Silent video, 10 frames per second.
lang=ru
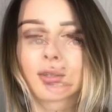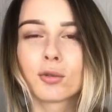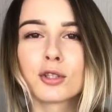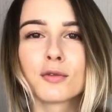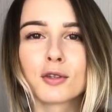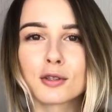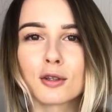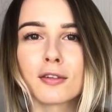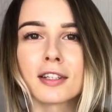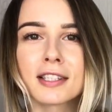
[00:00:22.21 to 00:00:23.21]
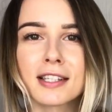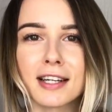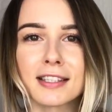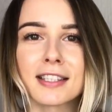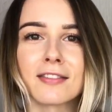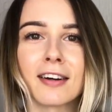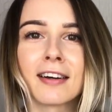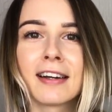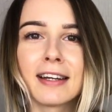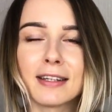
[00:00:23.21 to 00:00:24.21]
Ключевое слово – средство,
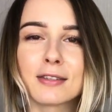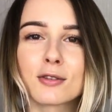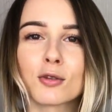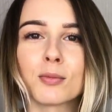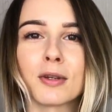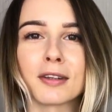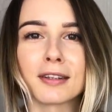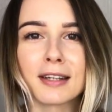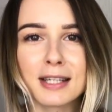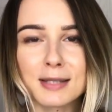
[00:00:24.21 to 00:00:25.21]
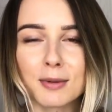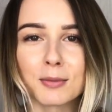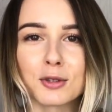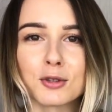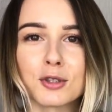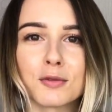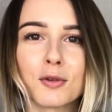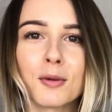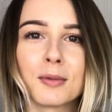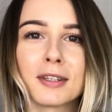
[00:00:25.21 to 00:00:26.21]
инструмент, с помощью
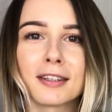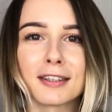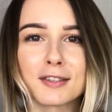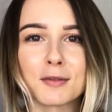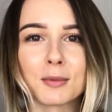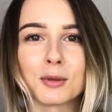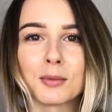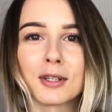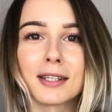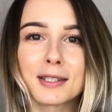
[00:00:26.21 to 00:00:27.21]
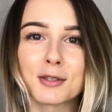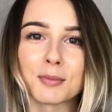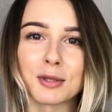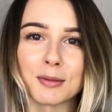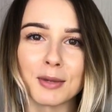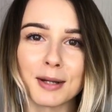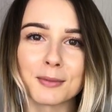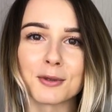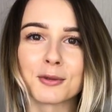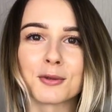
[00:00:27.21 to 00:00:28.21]
чего мы налаживаем коммуникацию,
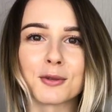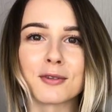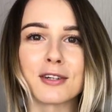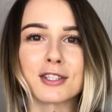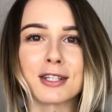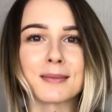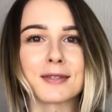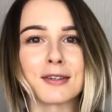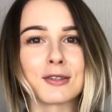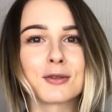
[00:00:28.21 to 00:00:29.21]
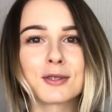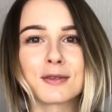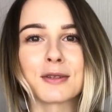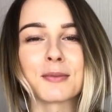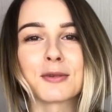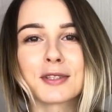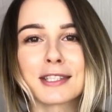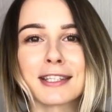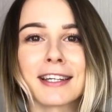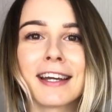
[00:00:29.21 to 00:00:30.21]
понимаем друг друга, выражаем свои чувства,
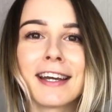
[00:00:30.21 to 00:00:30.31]
эмоции